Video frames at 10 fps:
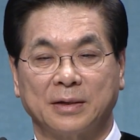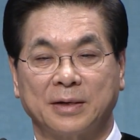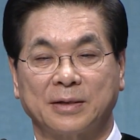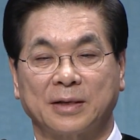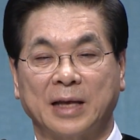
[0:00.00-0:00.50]

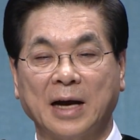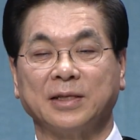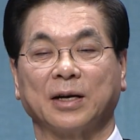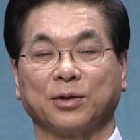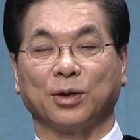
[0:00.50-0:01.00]
그래서
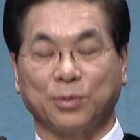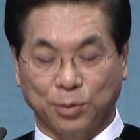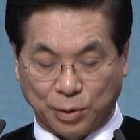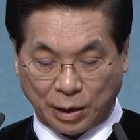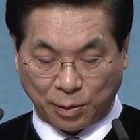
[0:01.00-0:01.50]
당장 그들을
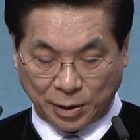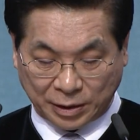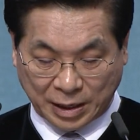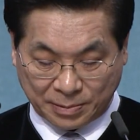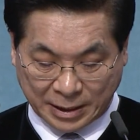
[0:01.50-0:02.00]
끌고 오라고
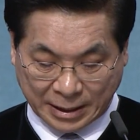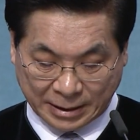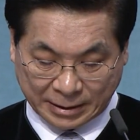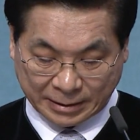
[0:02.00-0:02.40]
명령합니다.